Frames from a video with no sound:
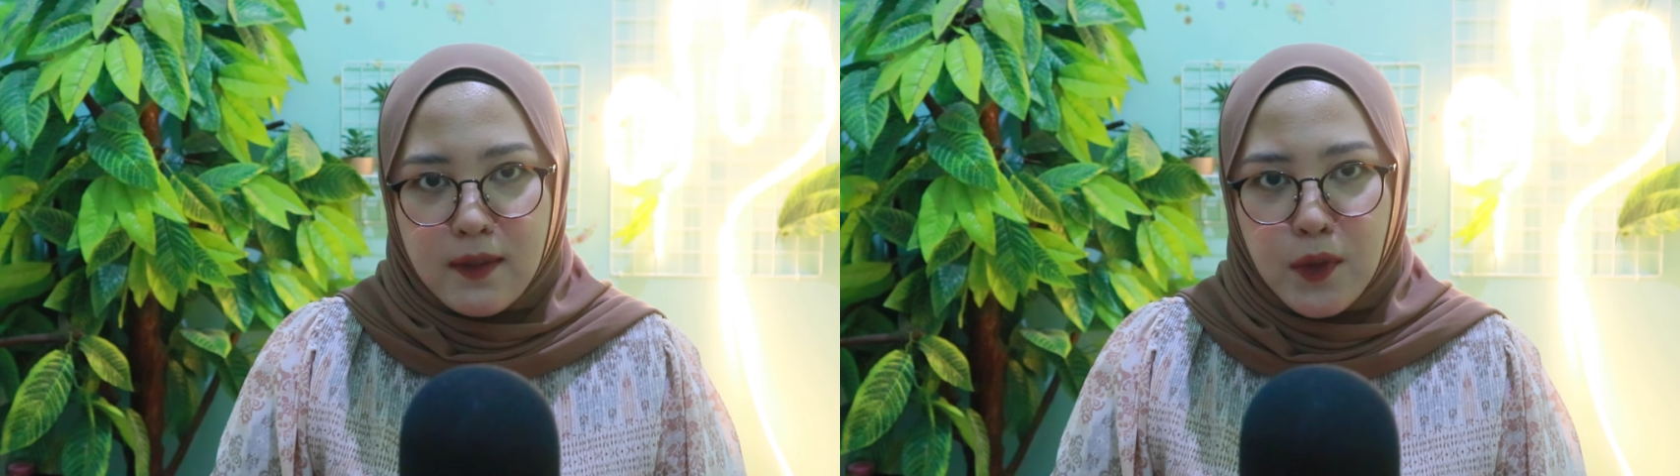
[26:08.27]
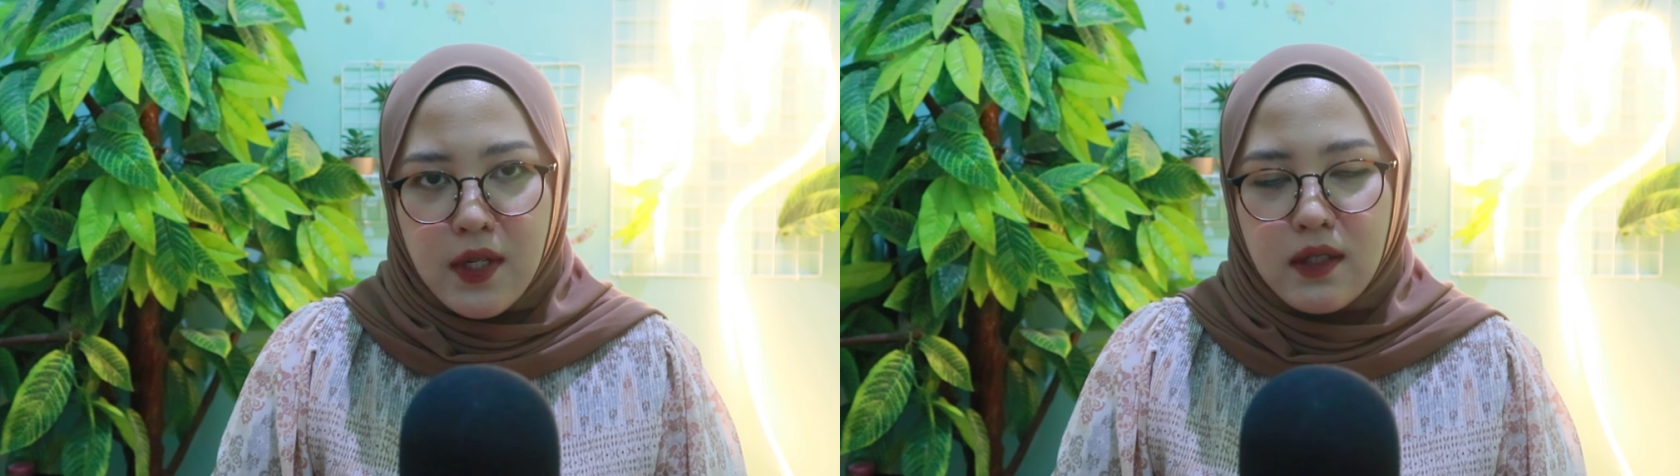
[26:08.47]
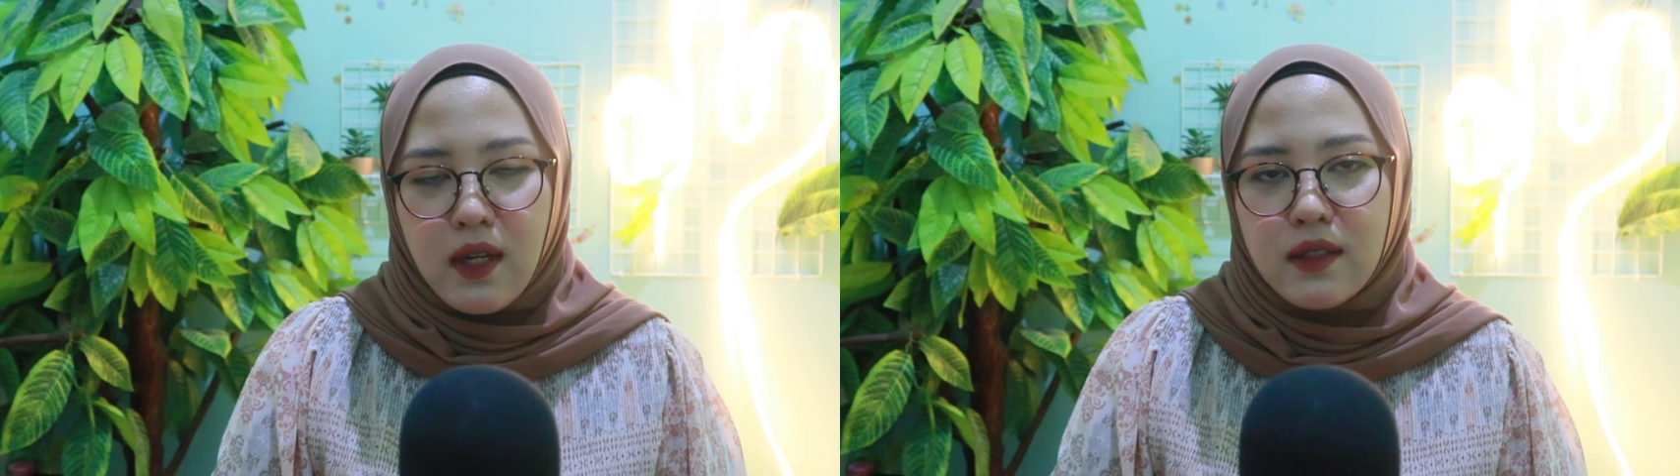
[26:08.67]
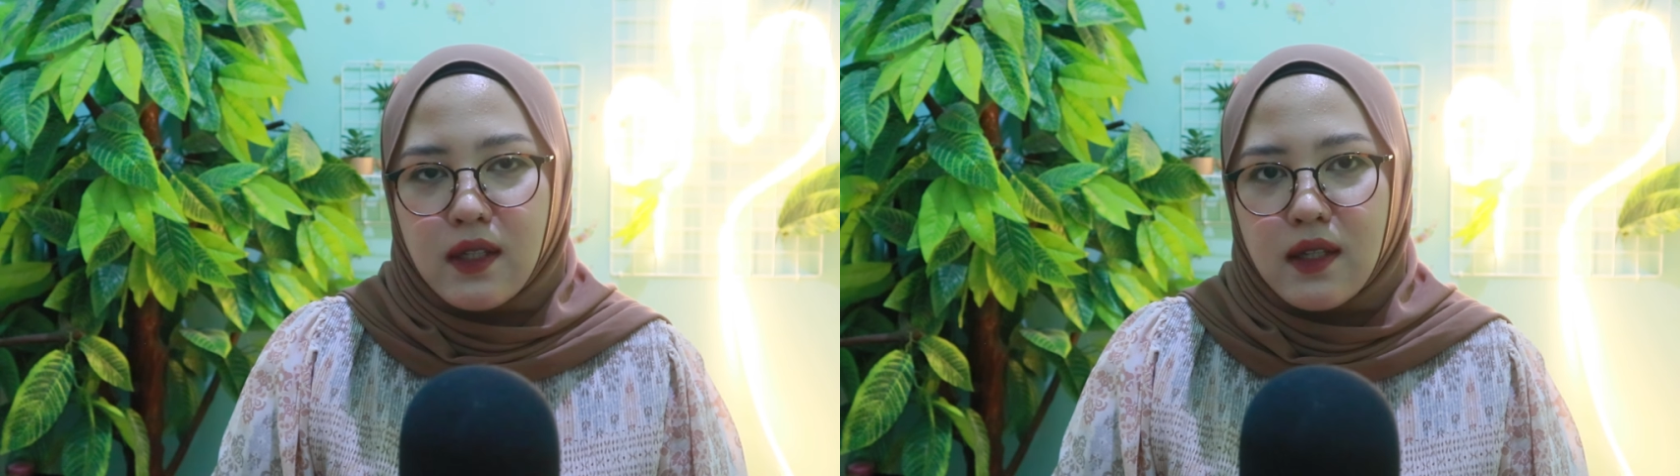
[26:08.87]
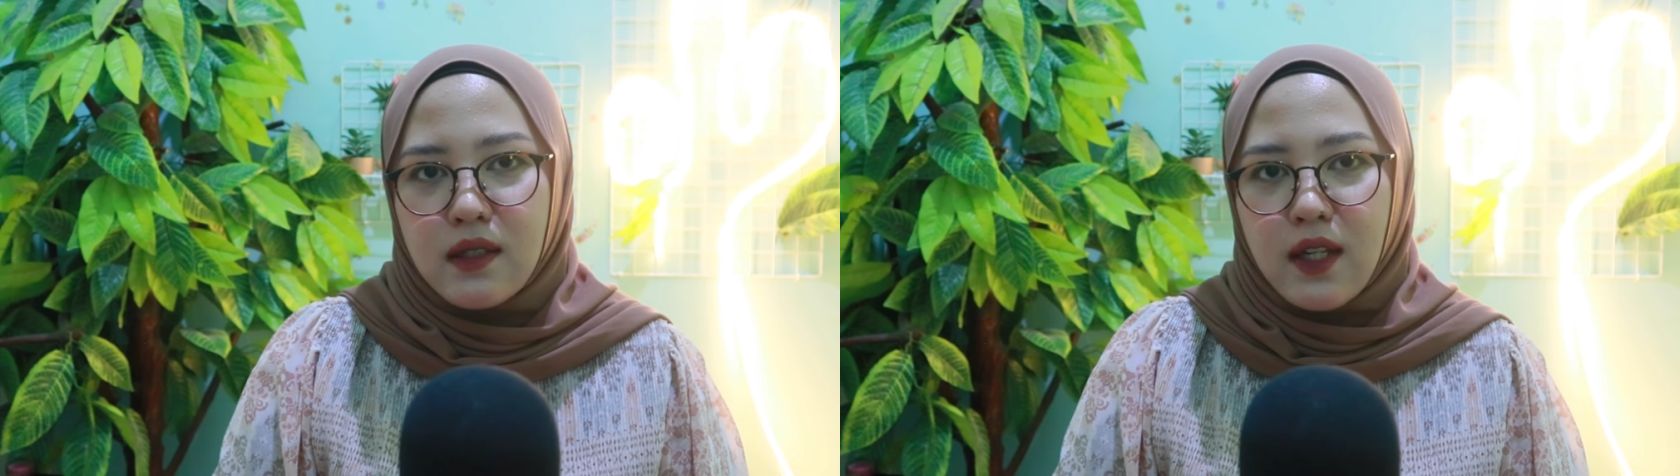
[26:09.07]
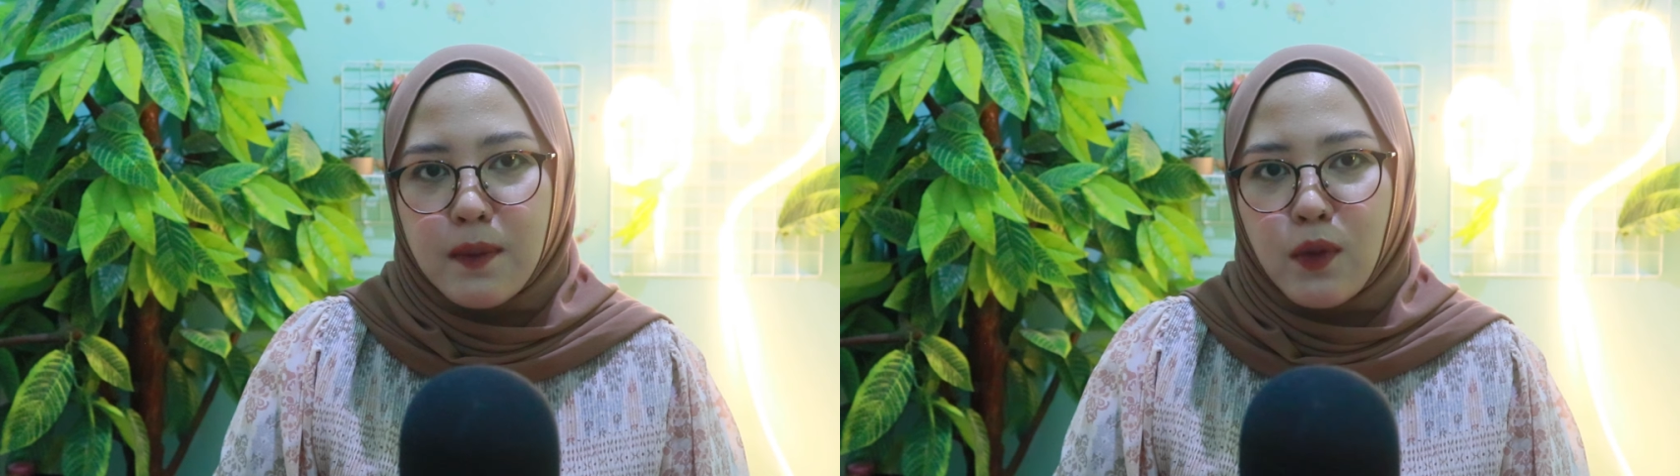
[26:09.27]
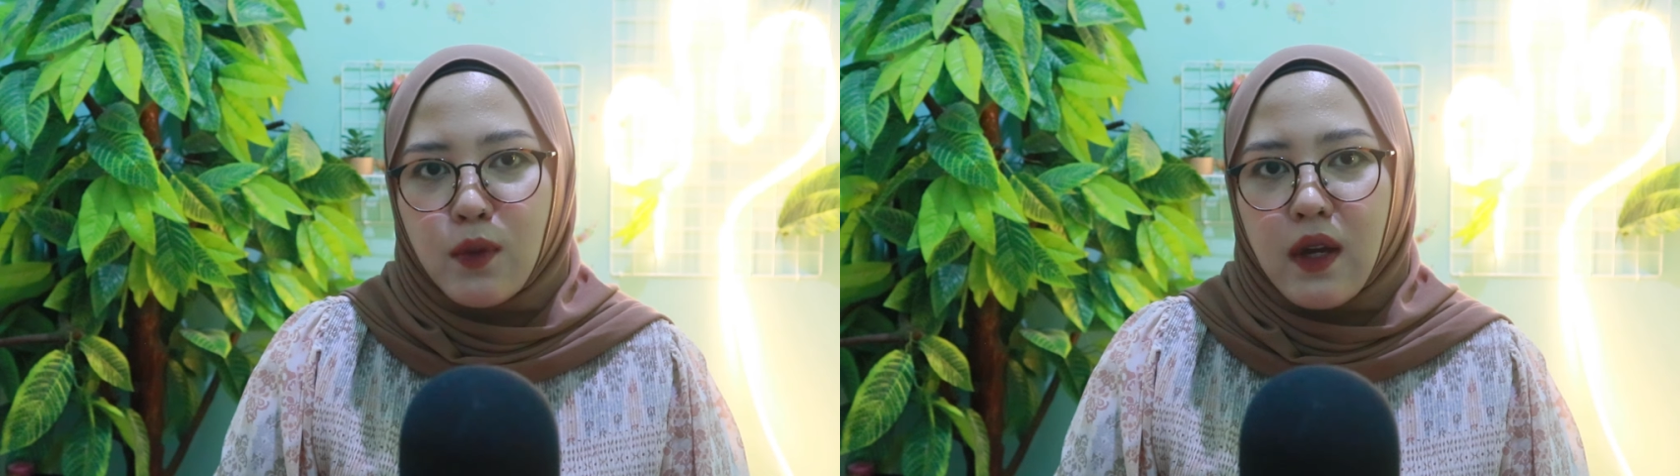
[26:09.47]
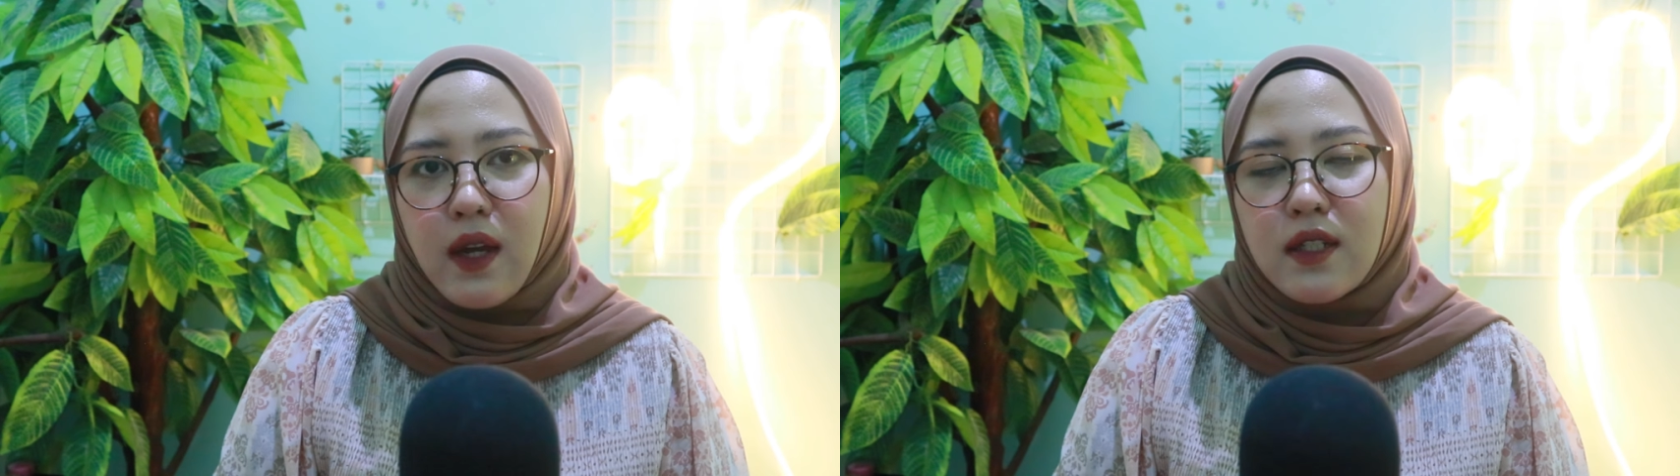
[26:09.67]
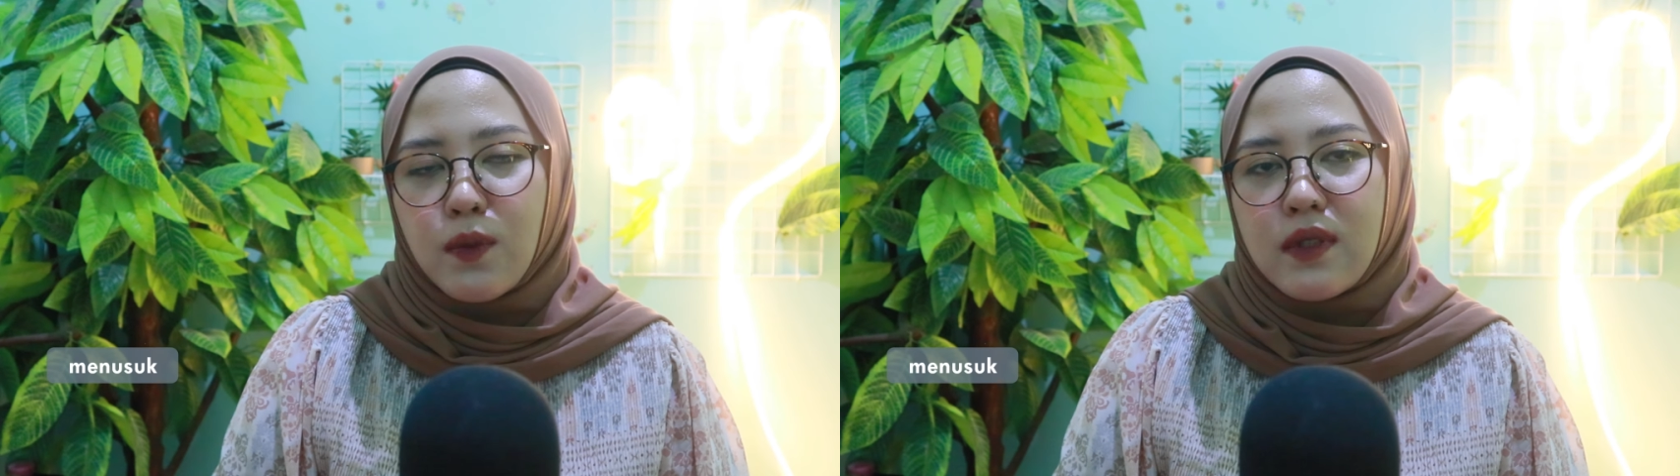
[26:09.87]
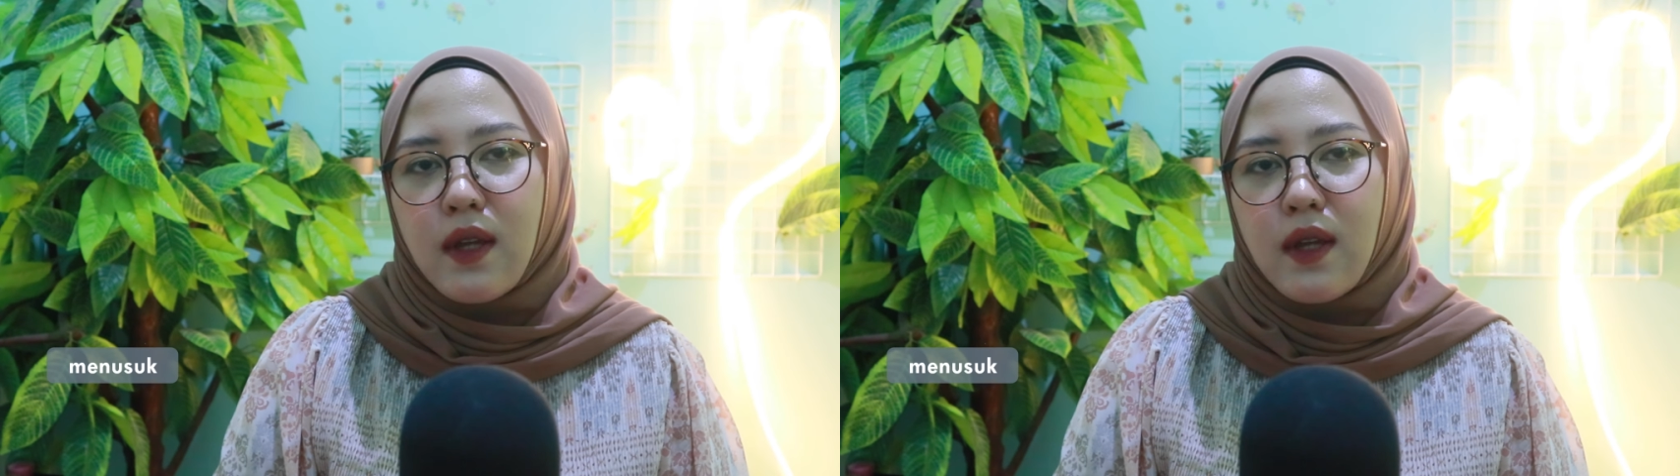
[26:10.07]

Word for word: Kemudian setelahnya, Zahir menggunakan Swiss